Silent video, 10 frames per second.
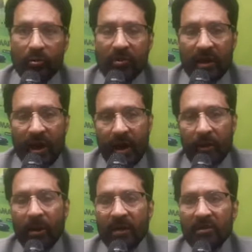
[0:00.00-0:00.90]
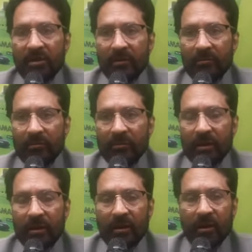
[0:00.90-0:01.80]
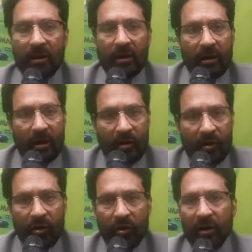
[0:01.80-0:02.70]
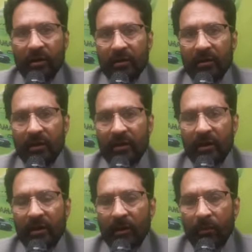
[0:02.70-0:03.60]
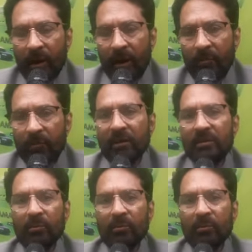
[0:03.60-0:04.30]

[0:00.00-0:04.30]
उसकी आहक पाशी रंगो रोगन ये तमाम की